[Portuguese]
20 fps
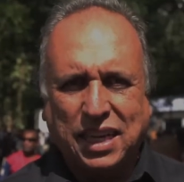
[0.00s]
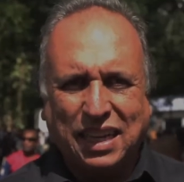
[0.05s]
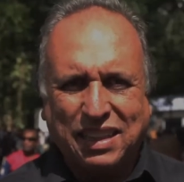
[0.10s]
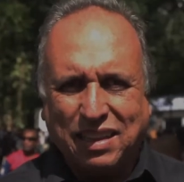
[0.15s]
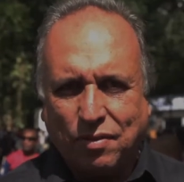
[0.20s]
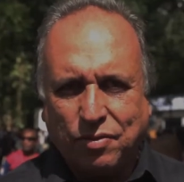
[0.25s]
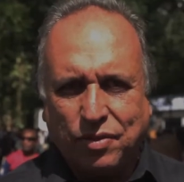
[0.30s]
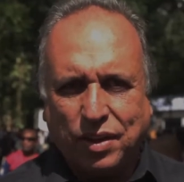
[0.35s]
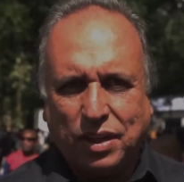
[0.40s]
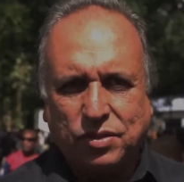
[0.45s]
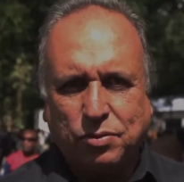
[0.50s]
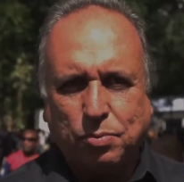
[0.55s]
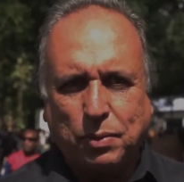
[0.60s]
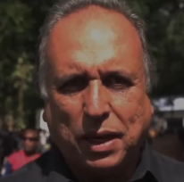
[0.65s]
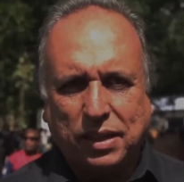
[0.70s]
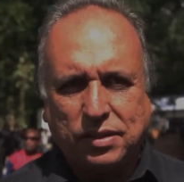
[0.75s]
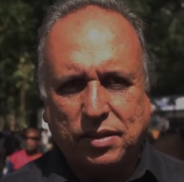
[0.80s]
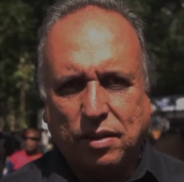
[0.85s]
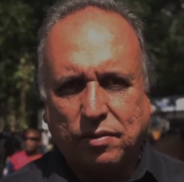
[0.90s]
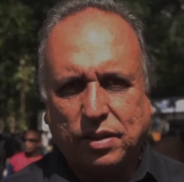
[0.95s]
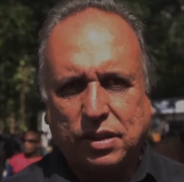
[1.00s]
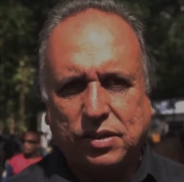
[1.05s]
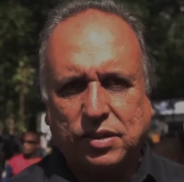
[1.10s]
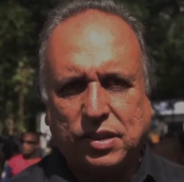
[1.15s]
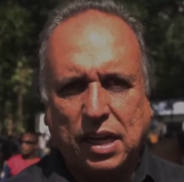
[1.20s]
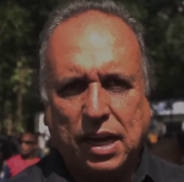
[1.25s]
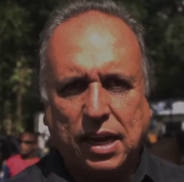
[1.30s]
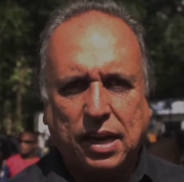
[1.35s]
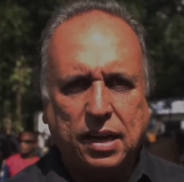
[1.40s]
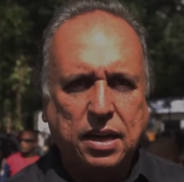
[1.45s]
cada vez mais
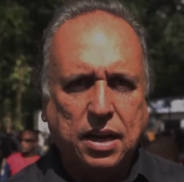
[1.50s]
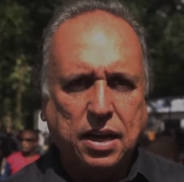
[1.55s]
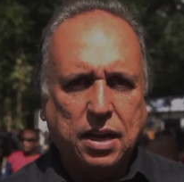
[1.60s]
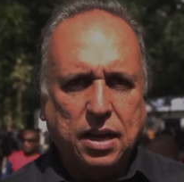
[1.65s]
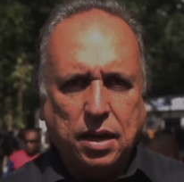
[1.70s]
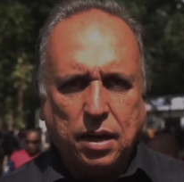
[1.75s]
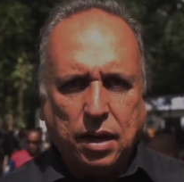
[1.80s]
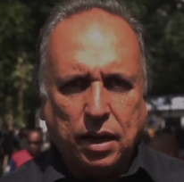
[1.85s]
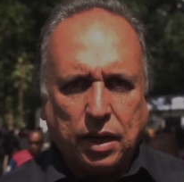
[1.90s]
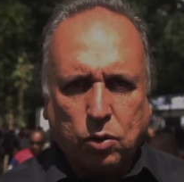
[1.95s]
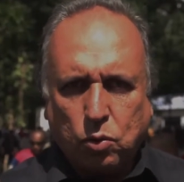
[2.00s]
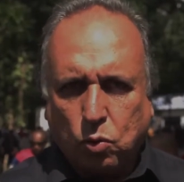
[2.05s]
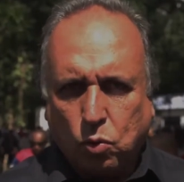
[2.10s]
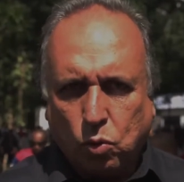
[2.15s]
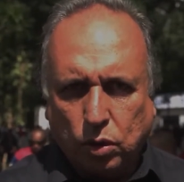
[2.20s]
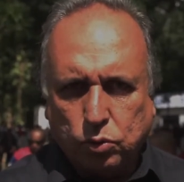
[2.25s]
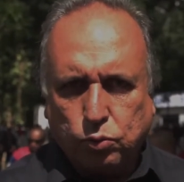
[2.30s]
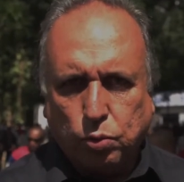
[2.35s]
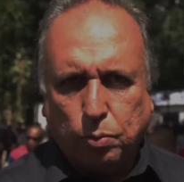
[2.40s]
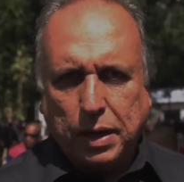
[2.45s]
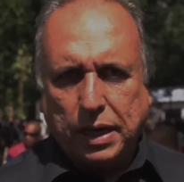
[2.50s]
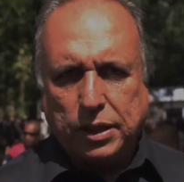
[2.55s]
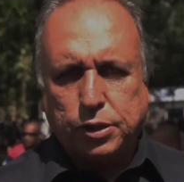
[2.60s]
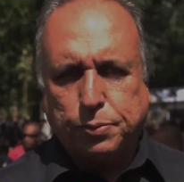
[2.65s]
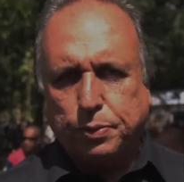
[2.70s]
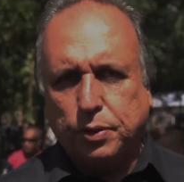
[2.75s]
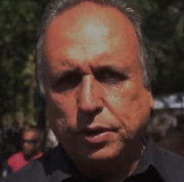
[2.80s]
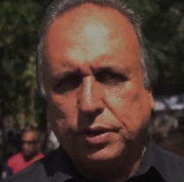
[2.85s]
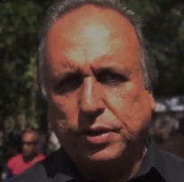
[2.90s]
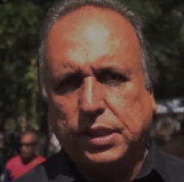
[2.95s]
avançar. Quanto mais
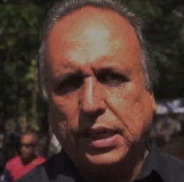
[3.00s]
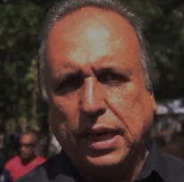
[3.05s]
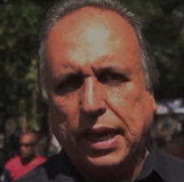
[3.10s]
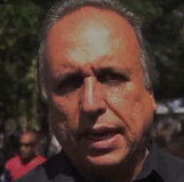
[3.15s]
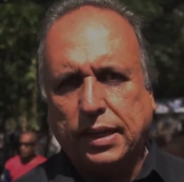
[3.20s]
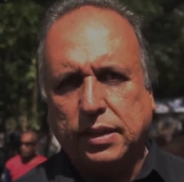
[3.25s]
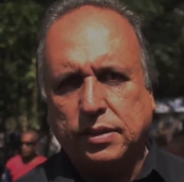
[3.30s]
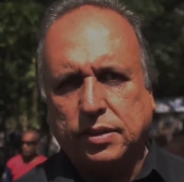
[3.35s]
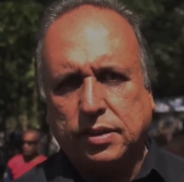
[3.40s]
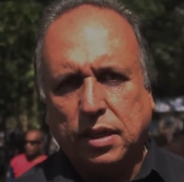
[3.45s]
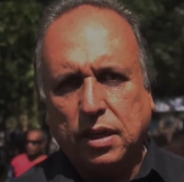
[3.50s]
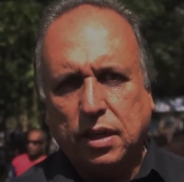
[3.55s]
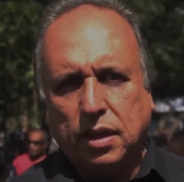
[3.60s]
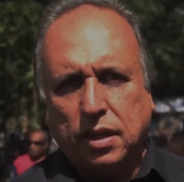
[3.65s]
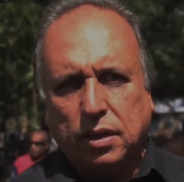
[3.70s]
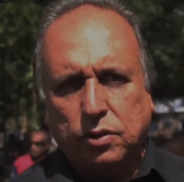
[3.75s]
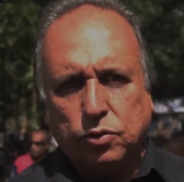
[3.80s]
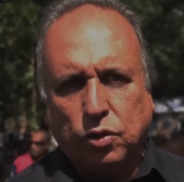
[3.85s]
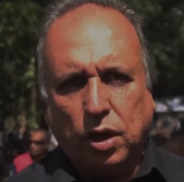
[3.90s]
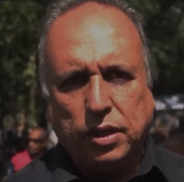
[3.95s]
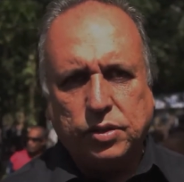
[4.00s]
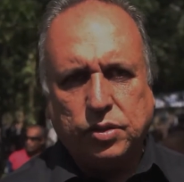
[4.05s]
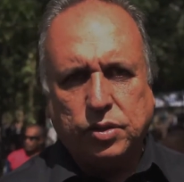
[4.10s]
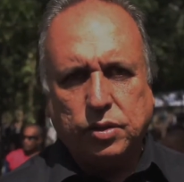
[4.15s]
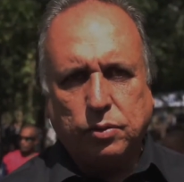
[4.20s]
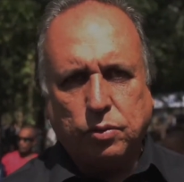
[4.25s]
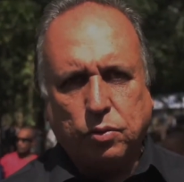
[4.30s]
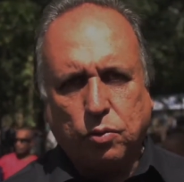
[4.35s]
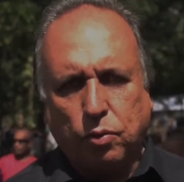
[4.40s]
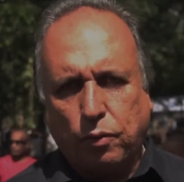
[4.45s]
policiais nós,